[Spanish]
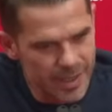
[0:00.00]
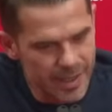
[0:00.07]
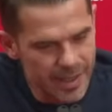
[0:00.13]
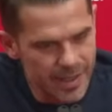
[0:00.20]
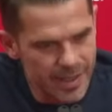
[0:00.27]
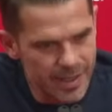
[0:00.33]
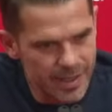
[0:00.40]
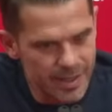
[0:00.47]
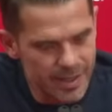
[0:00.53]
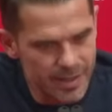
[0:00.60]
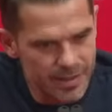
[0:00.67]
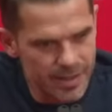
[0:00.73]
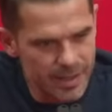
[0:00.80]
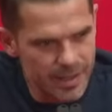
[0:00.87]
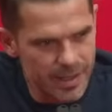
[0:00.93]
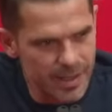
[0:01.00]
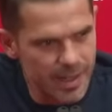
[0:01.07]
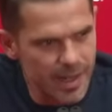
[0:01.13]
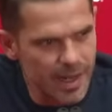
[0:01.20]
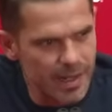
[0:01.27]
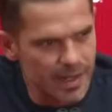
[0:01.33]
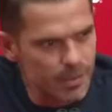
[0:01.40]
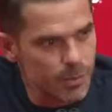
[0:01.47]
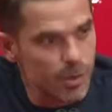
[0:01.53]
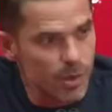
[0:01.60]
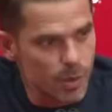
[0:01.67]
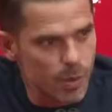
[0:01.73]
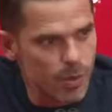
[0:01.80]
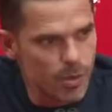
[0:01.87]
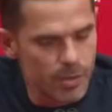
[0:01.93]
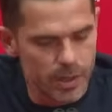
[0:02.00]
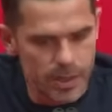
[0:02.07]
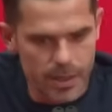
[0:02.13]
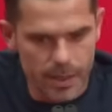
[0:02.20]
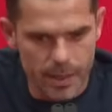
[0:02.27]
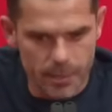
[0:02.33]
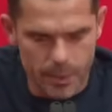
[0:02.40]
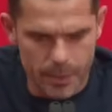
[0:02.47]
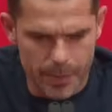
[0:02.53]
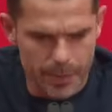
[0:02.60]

eh, tener el, ritmo de juego donde queríamos,